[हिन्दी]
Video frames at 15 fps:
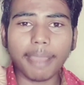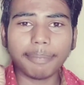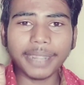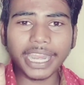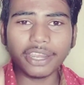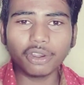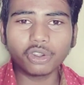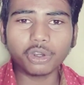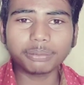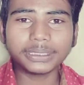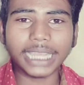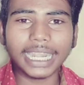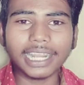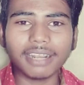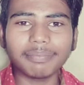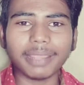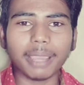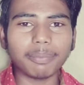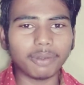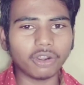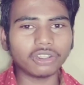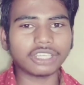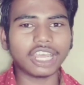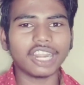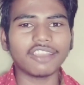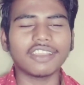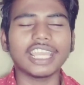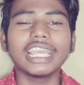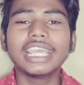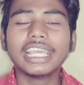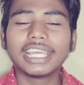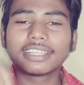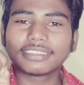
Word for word: अपने यूट्यूब चैनल पे अपलोड करोगे